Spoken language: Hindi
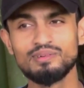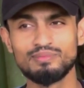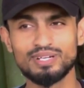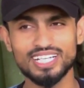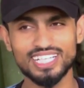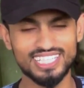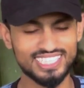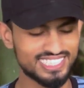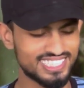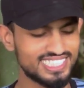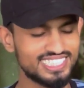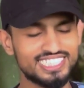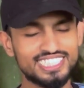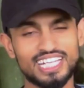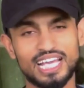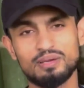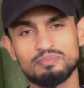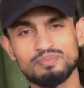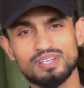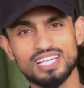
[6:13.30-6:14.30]
बट इस इस
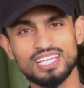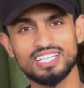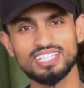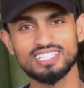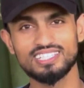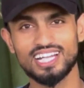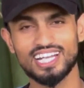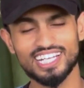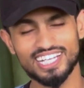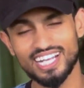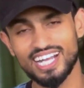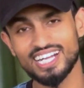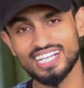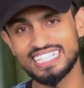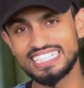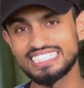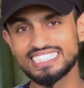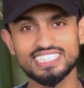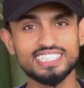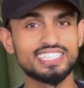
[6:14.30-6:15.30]
टाइम पर
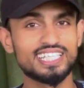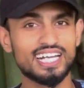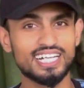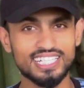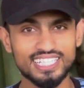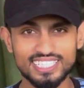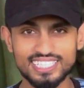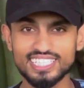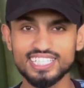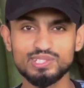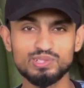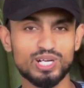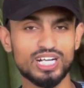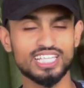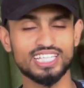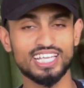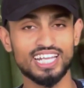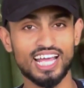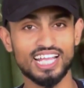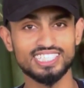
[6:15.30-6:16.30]
एटलीस्ट थर्टी थ्री वाट
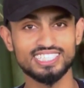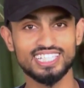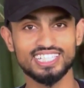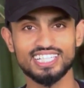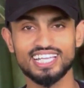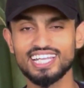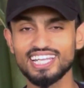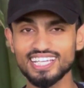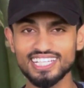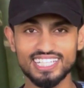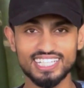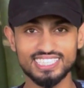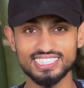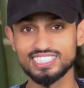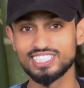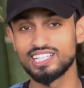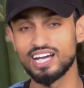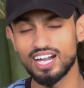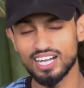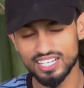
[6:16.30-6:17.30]
देना चाहिए था लेकिन इस
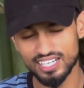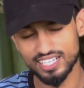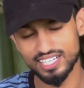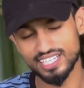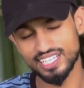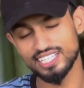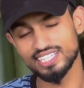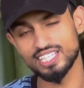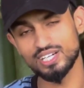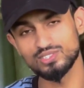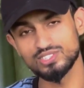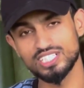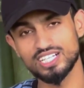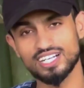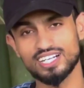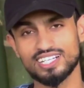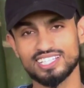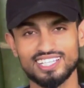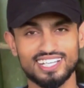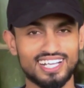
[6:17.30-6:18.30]
अंडर टेन थाउजेंड
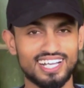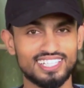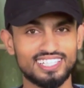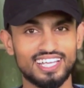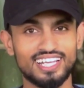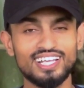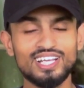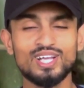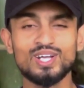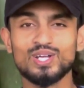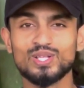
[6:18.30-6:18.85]
अगर देखा जाए